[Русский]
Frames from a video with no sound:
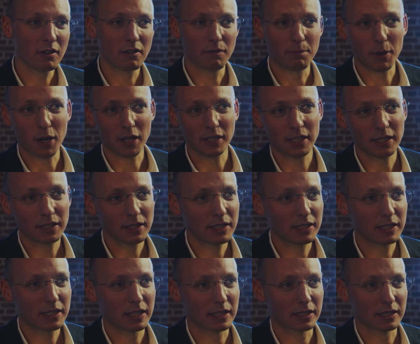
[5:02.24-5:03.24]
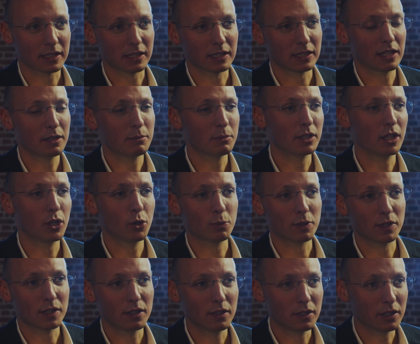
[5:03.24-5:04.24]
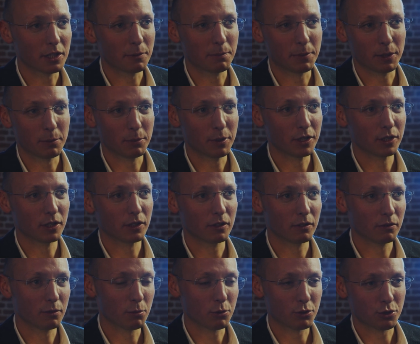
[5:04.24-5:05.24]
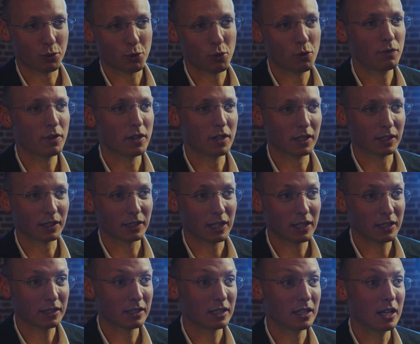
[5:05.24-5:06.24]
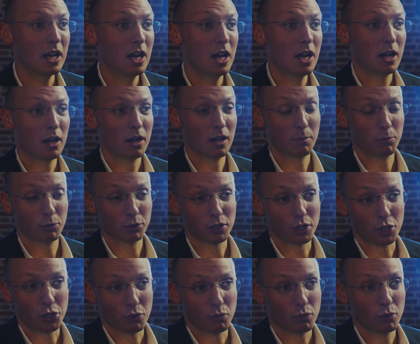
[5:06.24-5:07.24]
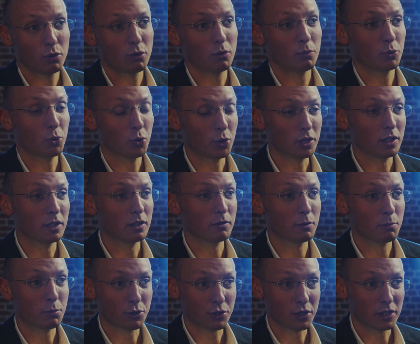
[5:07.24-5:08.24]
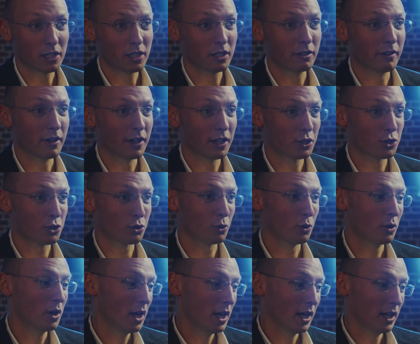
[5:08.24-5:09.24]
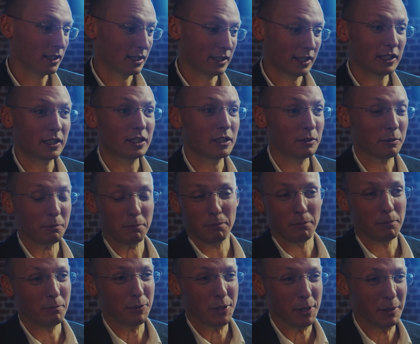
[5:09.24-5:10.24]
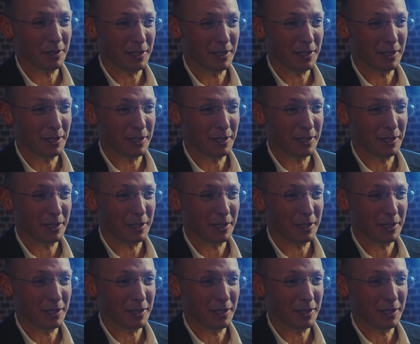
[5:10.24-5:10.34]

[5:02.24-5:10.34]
в показательных сеансах, да, мы даем ссылки прямые на выпускников, их контакты, а после чего многие выпускники говорят, что действительно мне